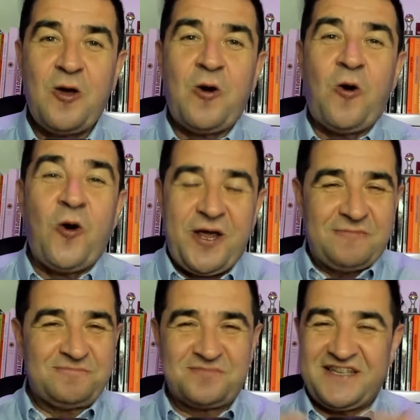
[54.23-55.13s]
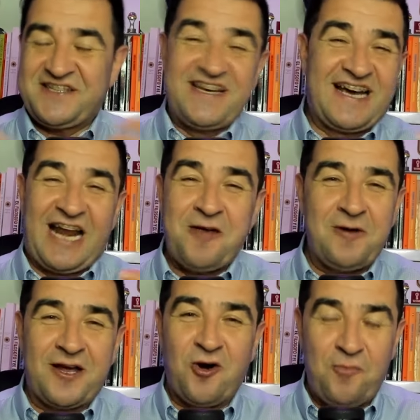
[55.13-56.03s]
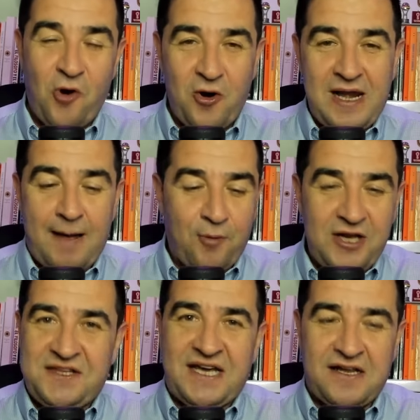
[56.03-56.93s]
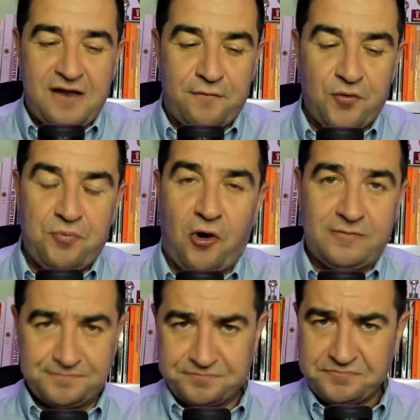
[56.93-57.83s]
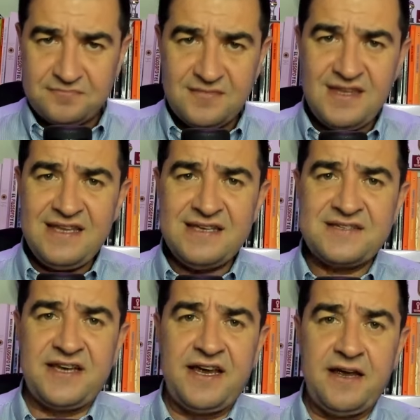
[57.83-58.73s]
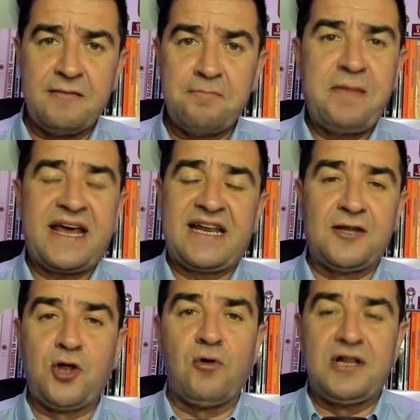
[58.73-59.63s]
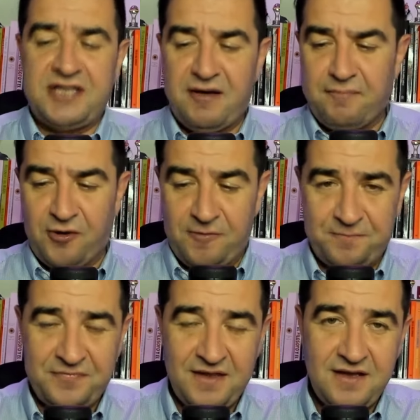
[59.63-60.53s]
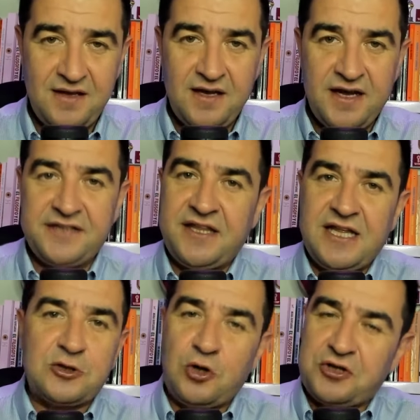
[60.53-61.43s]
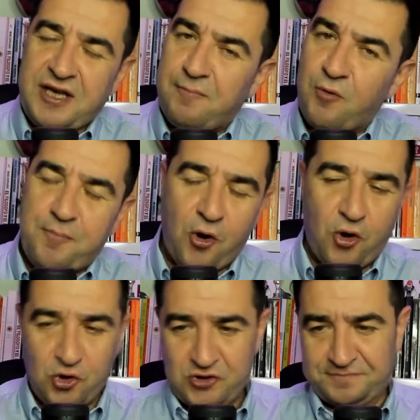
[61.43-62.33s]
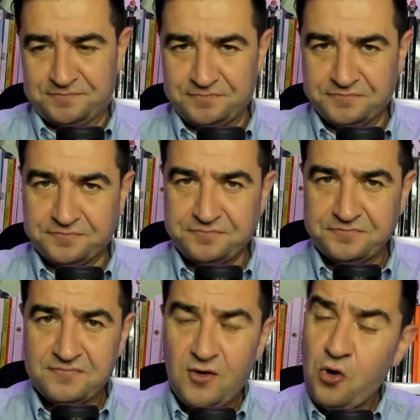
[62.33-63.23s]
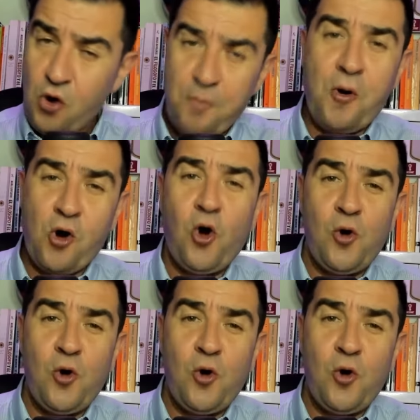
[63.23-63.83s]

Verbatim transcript: Hoy es increíble cómo la política y el fútbol se mezclan todo el tiempo. Este dato lo tienen muy pocos, o pocos lo